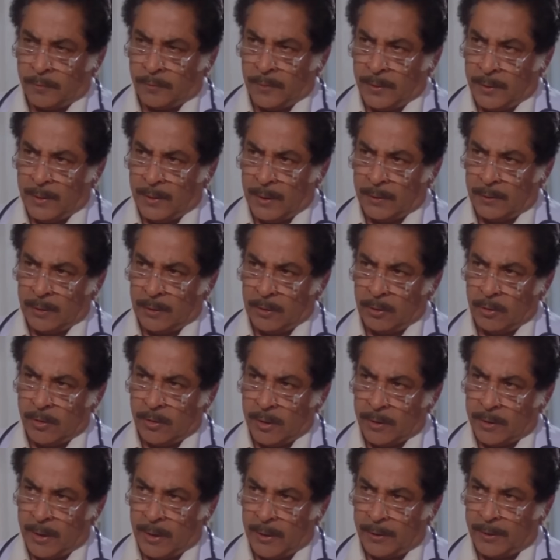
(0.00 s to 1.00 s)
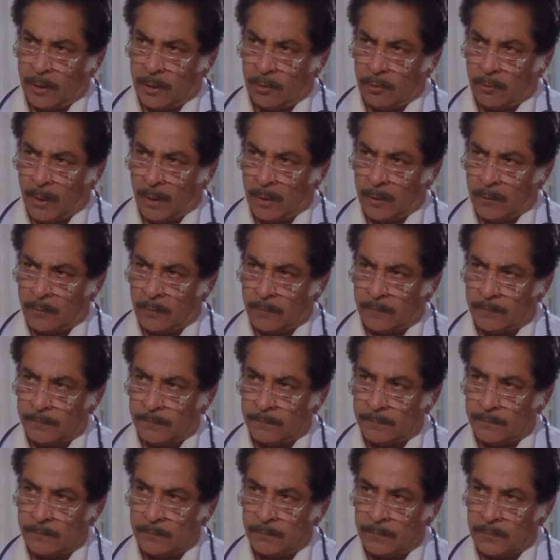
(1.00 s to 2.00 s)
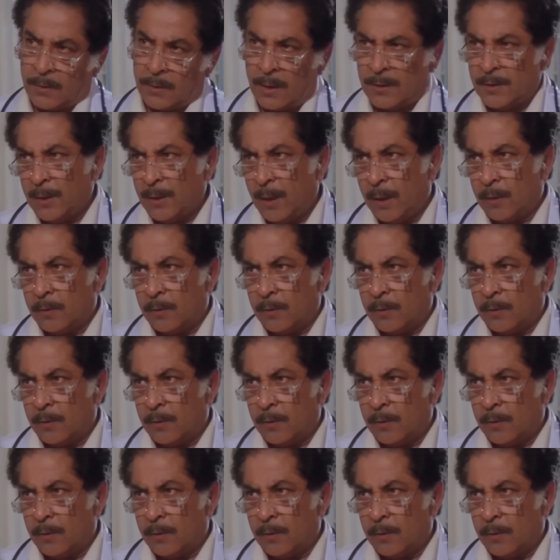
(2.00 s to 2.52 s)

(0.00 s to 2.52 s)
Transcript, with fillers: तुम नहीं जानते तो इसे लेके क्यों आए हो कहां से